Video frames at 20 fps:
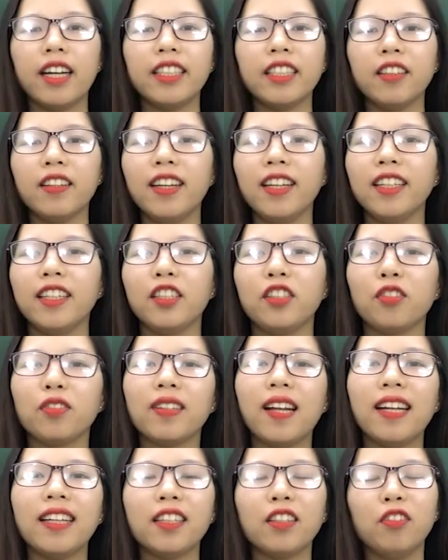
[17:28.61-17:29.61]
Sau đây thì
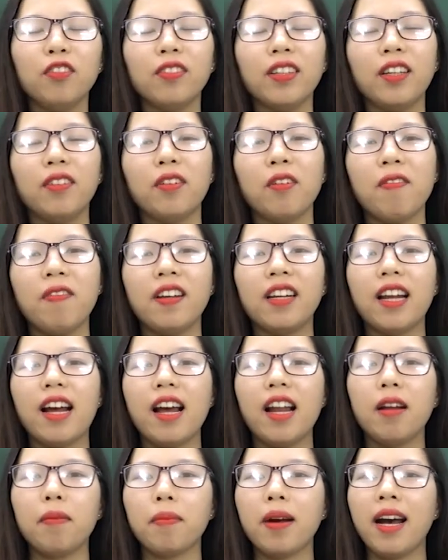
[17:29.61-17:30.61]
chúng ta sẽ cùng đến với phần
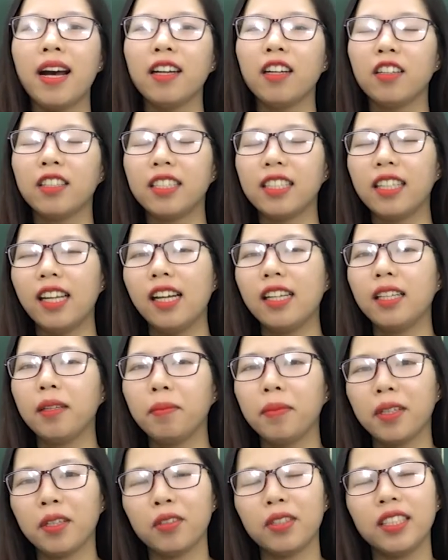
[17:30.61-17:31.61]
2 La Mã, đó chính là
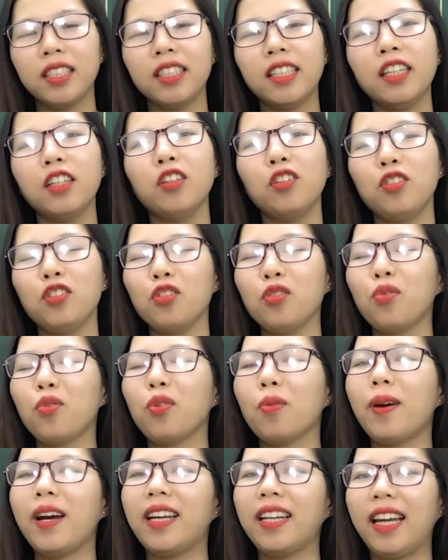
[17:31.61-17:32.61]
tìm hiểu chi tiết nội dung
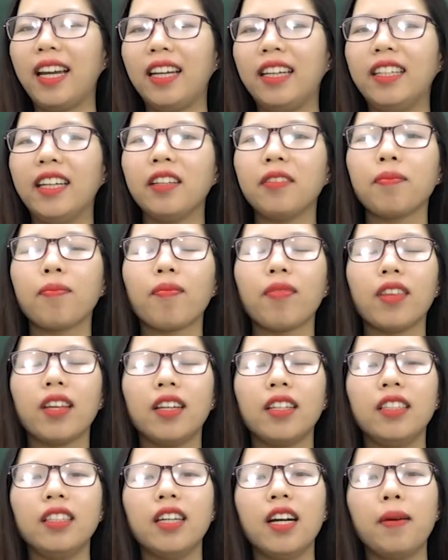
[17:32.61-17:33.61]
của bài này nhé.
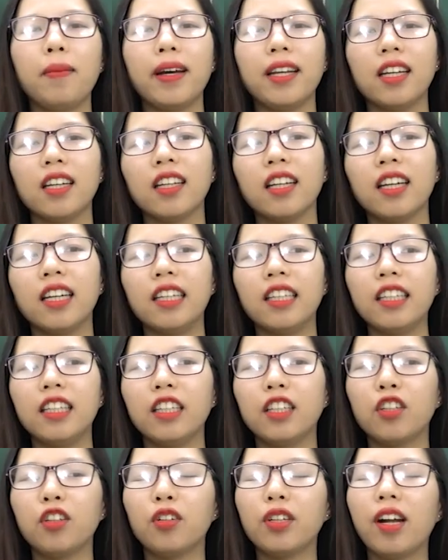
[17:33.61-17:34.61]
Như các bạn đã thấy
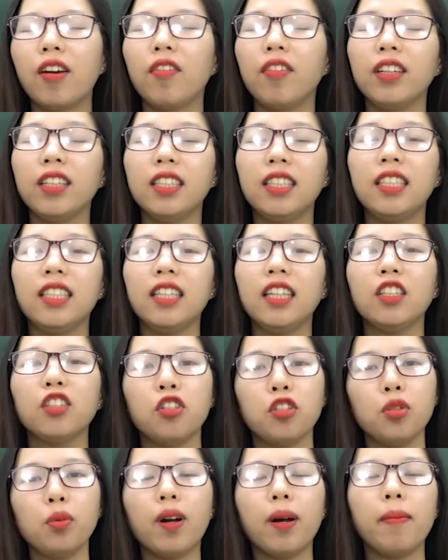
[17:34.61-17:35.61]
thì cô đã phân chia
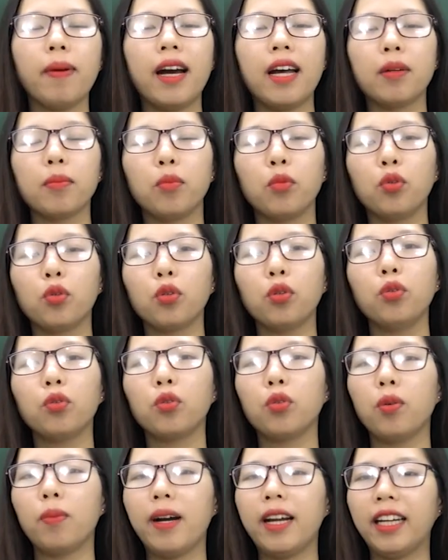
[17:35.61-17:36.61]
giúp các bạn bố
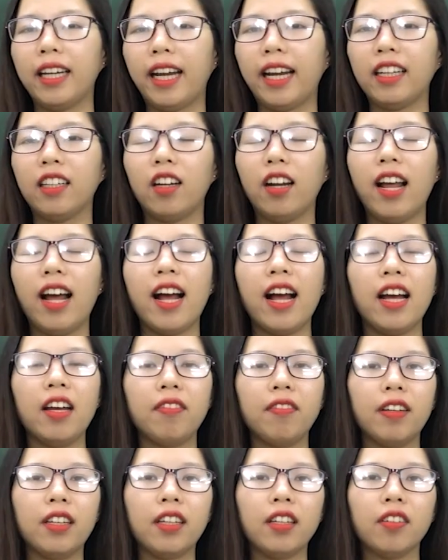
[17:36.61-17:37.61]
cục của bài này đó là
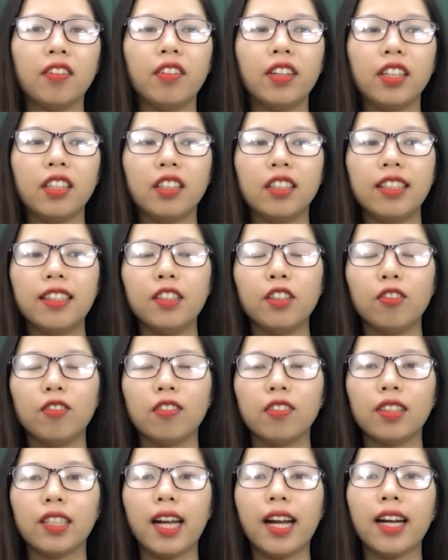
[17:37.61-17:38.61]
hai phần. Phần thứ nhất
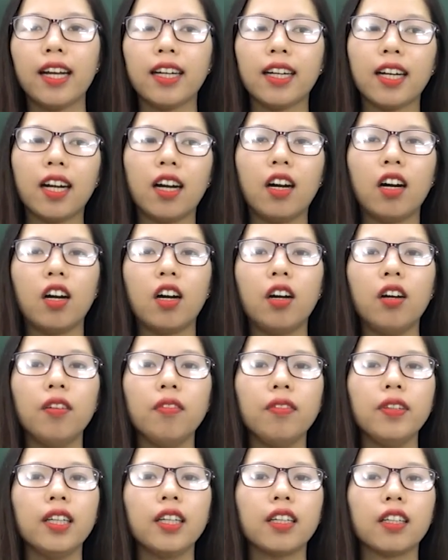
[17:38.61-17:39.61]
chúng ta có
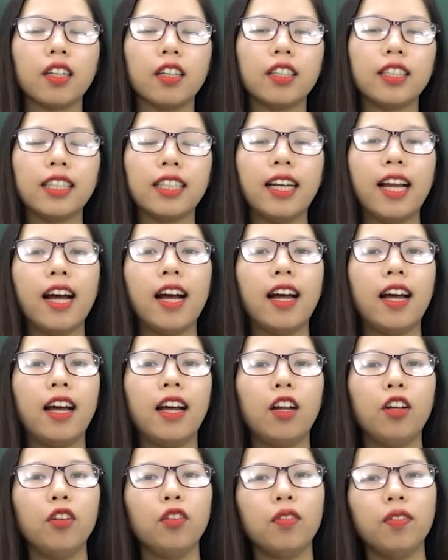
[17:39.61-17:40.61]
việc đó chính là
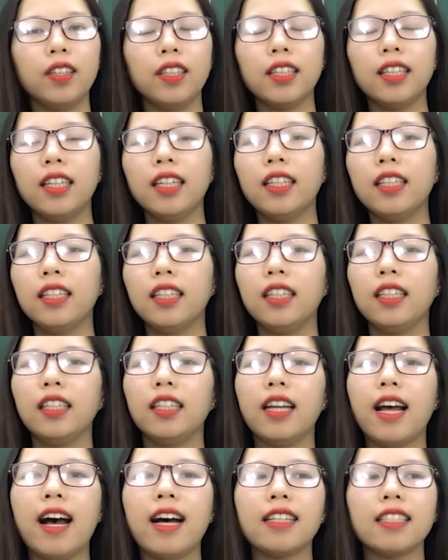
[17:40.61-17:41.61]
Lục Vân Tiên thì
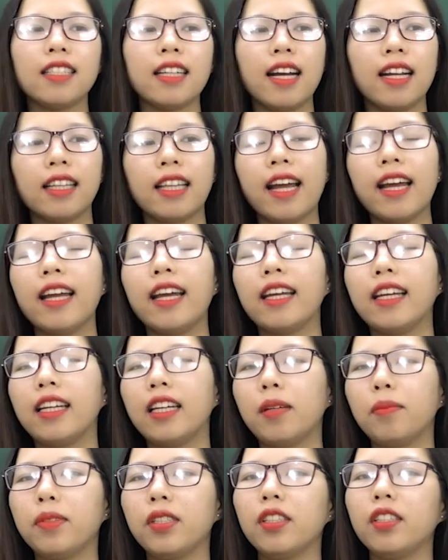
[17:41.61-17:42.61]
đã ra tay hành
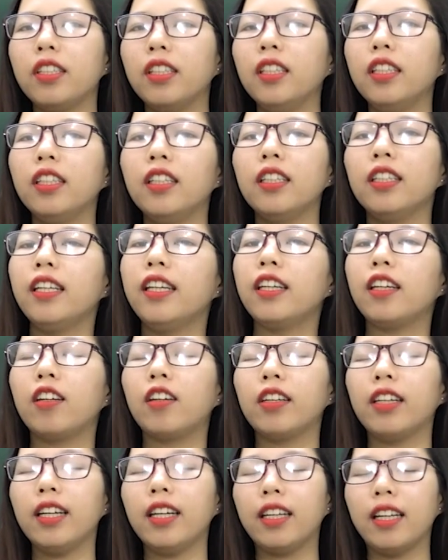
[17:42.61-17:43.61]
hiệp trượng nghĩa để
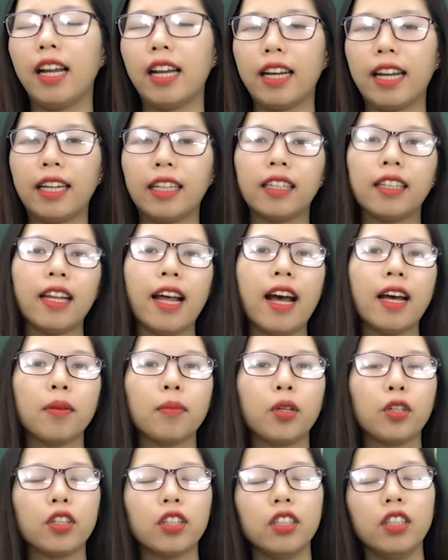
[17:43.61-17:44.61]
có thể là đánh
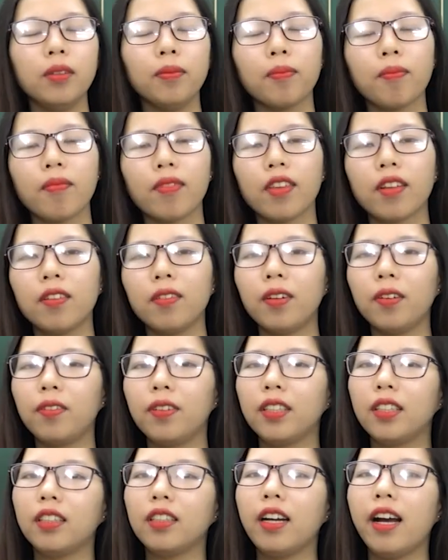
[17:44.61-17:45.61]
tan bọn cướp. Và
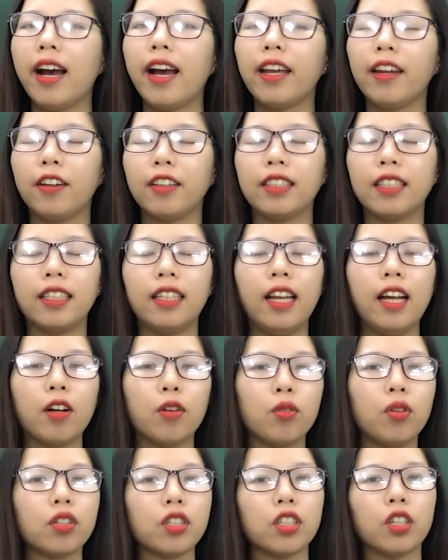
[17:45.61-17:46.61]
phần thứ hai đó chính là
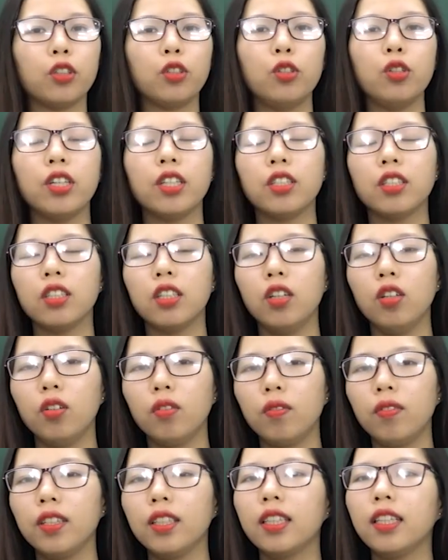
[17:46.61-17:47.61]
cuộc trò chuyện giữa
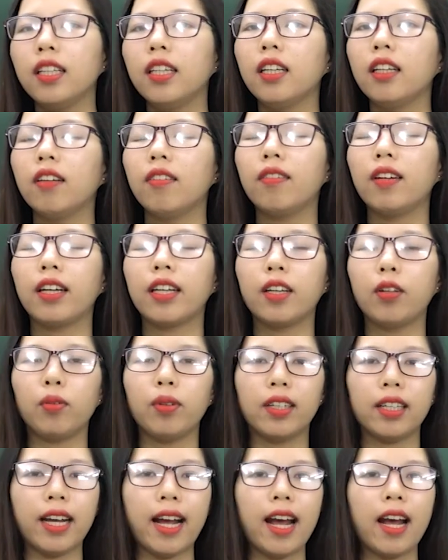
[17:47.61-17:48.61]
Lục Vân Tiên và Kiều
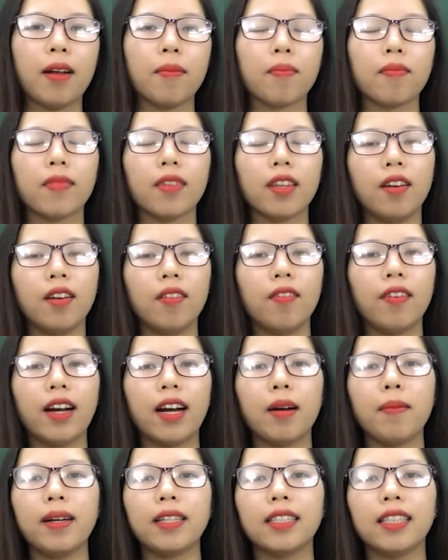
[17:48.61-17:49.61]
Nguyệt Nga. Và
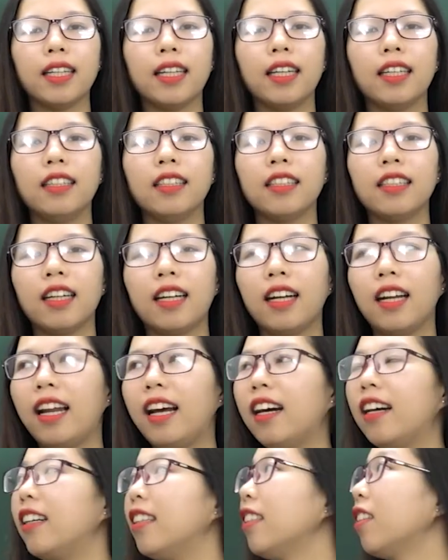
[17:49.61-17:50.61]
các bạn sẽ thấy được rằng
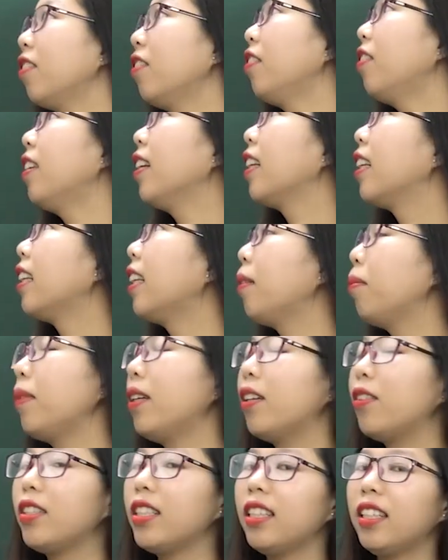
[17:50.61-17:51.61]
là ở trong phần tìm
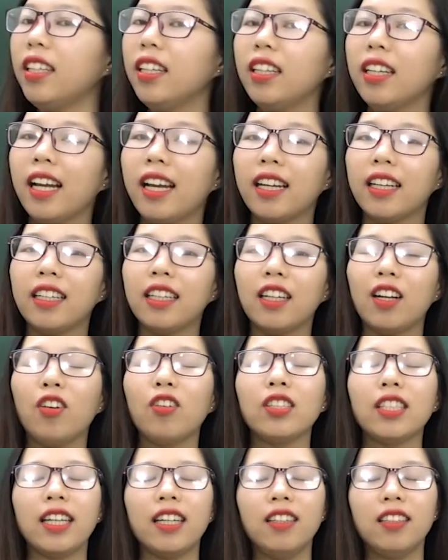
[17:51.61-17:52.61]
hiểu chi tiết này thì
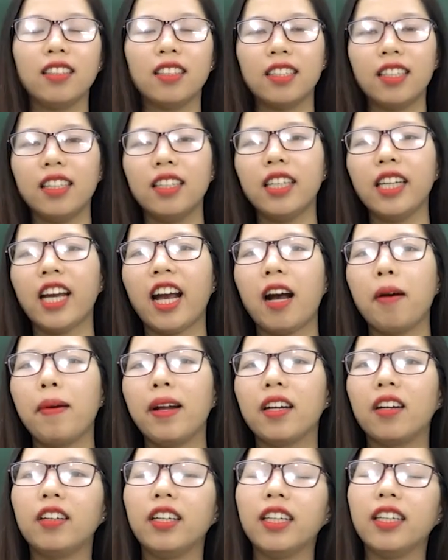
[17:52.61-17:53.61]
cô sẽ hướng dẫn để các
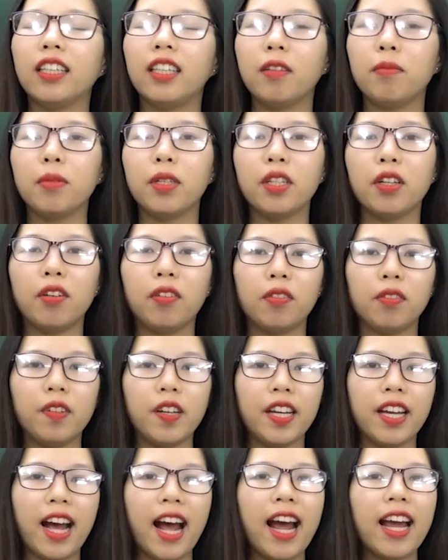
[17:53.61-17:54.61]
bạn có thể tìm hiểu
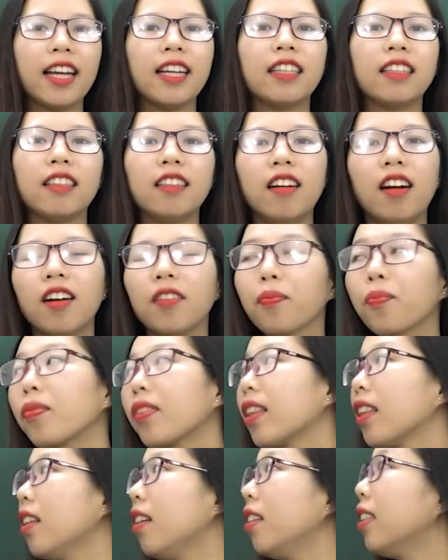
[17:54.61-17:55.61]
về hai hình tượng.
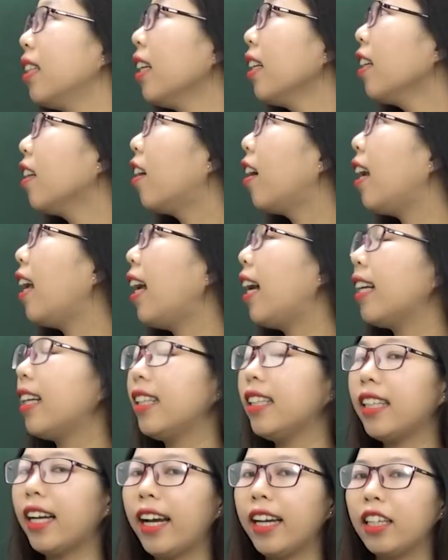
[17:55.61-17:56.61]
Thứ nhất đó là
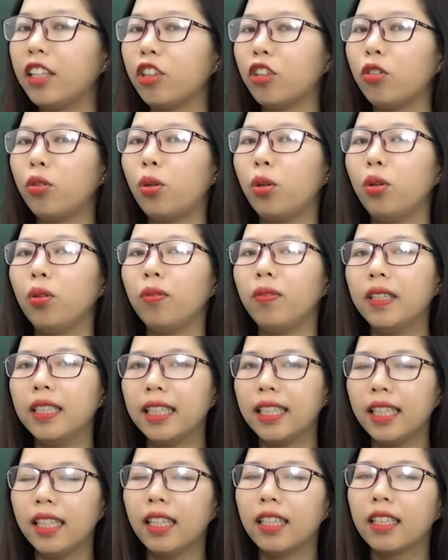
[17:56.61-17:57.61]
hình ảnh của Lục
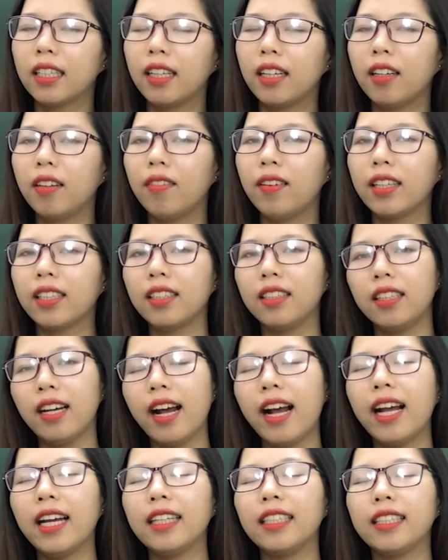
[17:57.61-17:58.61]
Vân Tiên và thứ
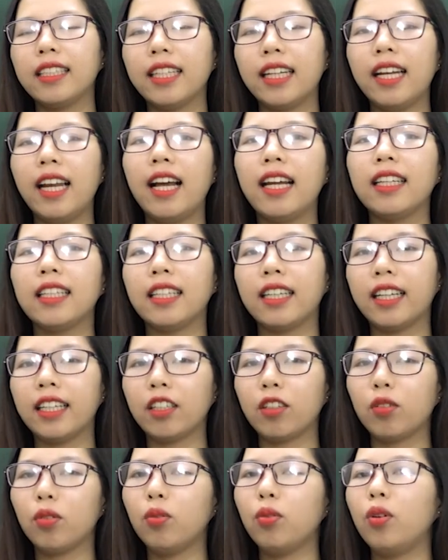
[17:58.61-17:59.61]
hai sẽ là hình
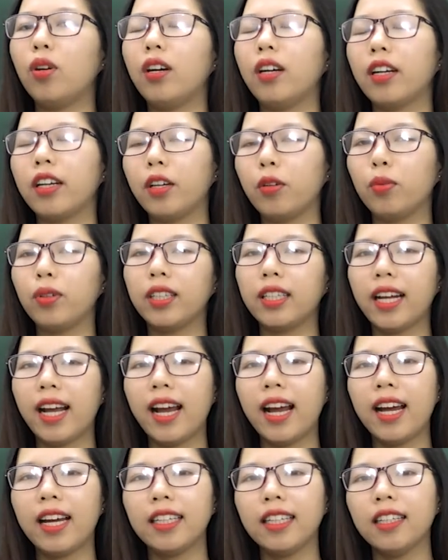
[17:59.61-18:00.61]
ảnh của Kiều Nguyệt
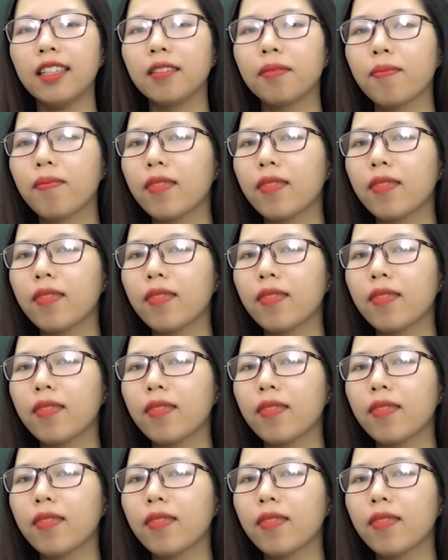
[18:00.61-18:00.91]
Nga nhé.